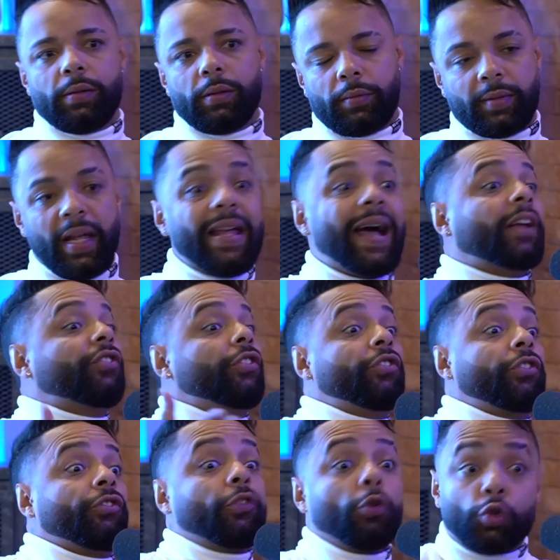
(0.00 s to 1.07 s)
Tem
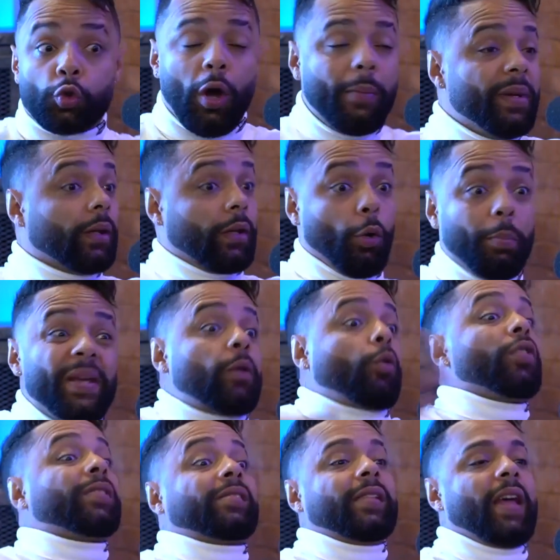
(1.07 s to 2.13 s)
artistas que eu sou que eu me
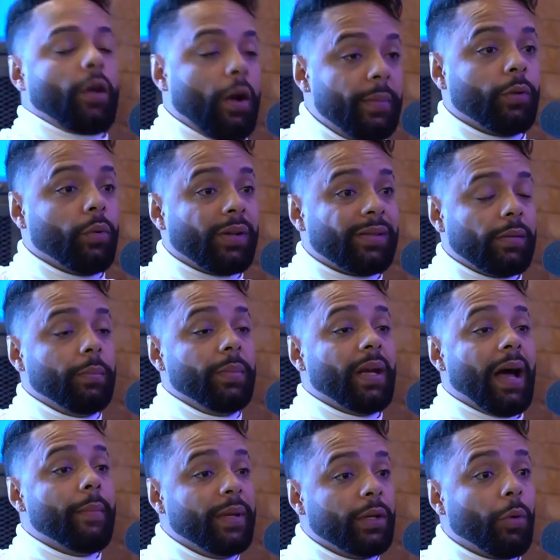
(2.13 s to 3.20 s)
considero amigo,
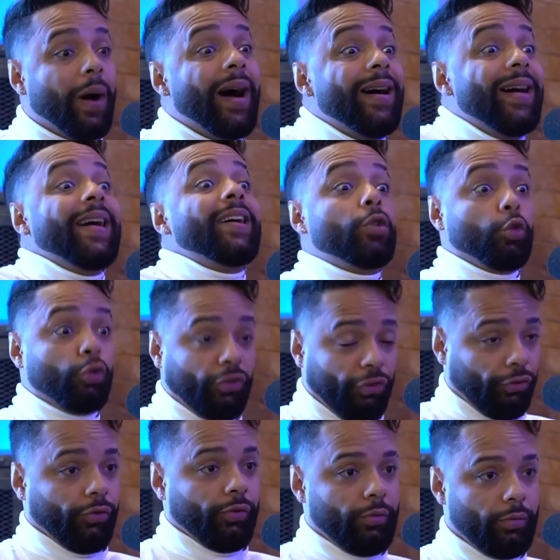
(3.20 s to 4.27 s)
amigo há
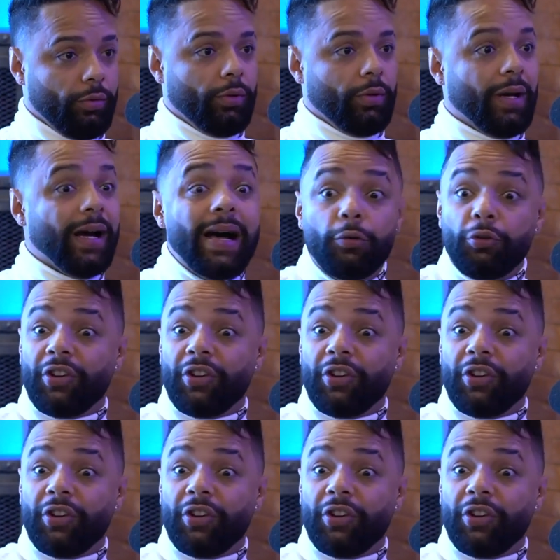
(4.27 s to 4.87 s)
anos. Anos de